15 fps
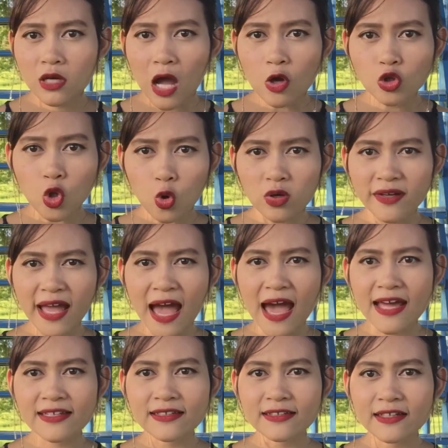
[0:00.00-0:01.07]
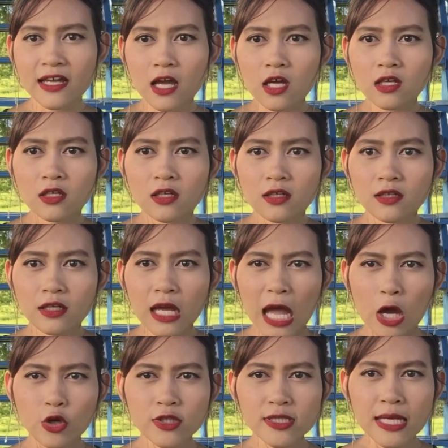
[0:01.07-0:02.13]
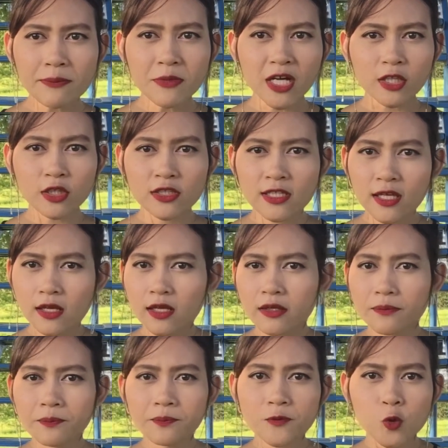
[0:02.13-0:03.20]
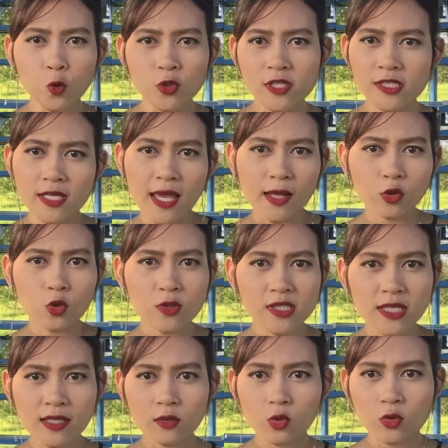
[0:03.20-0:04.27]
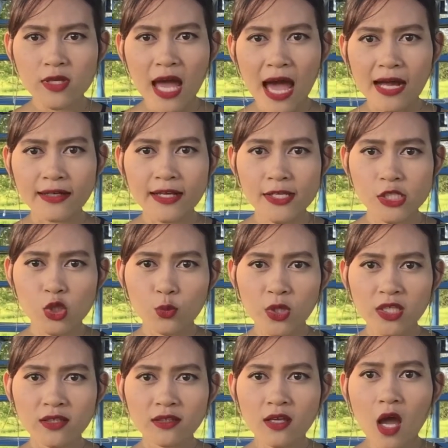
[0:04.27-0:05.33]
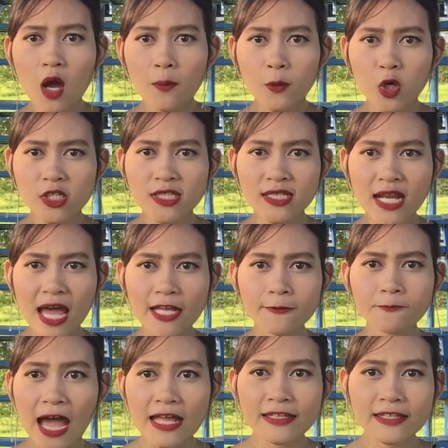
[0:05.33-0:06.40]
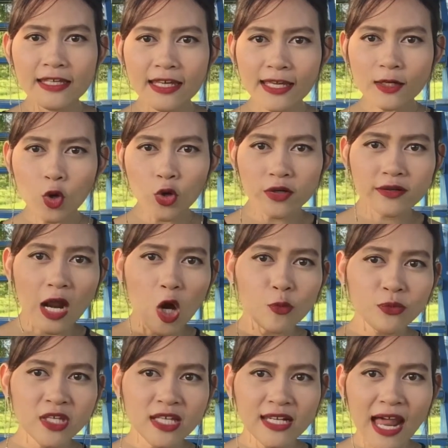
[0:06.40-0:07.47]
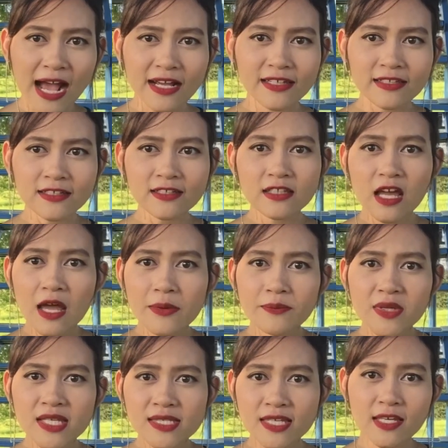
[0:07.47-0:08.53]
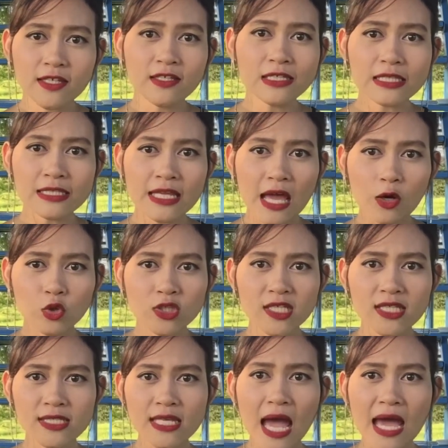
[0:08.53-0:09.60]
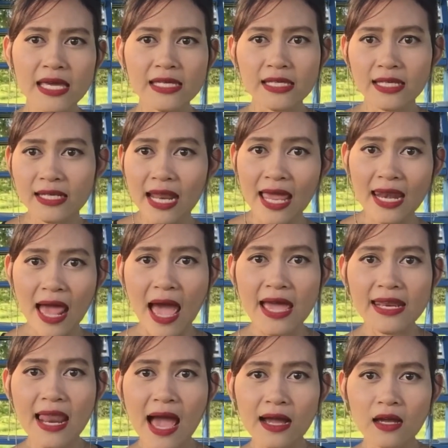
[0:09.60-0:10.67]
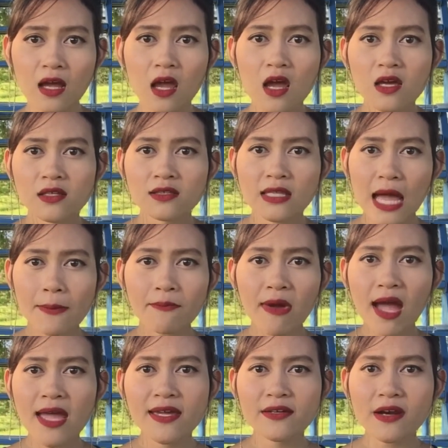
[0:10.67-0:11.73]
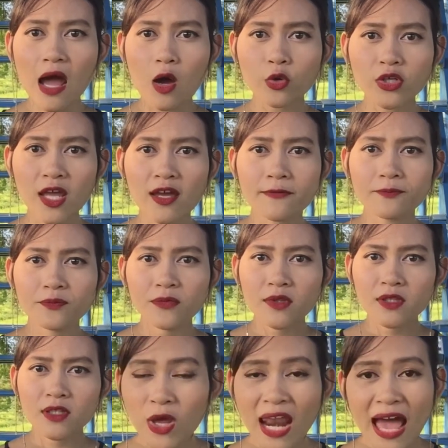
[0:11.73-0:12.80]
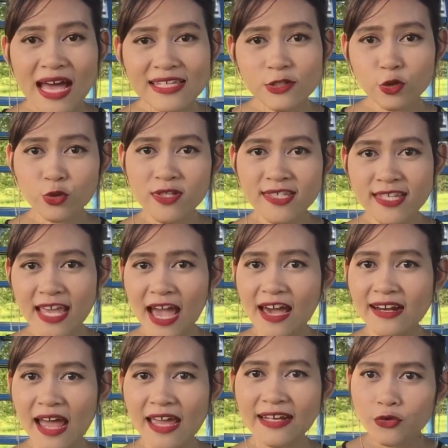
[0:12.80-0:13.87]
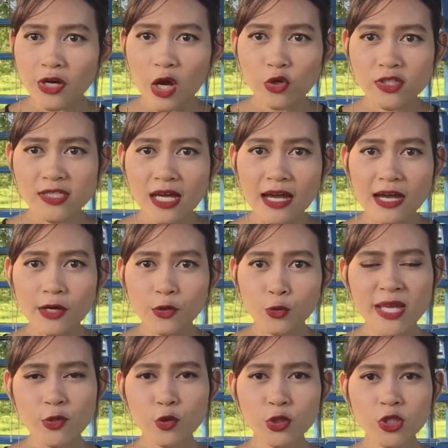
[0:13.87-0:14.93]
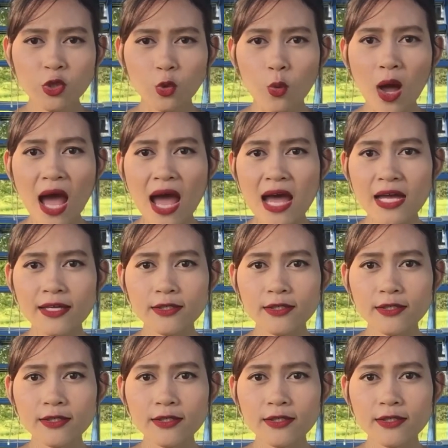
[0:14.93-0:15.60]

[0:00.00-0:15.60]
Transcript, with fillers: เขาตกงาน เขาจะเหมือน สูญเสียทุกสิ่งทุกอย่างในชีวิต เพราะฉะนั้นการที่คนเรามีหลักยึด มีสิ่งยึดเหนี่ยวจิตใจหลายๆ หลักทำให้เราเนี่ยเวลาสูญเสียอะไร เราจะไม่รู้สึกว่า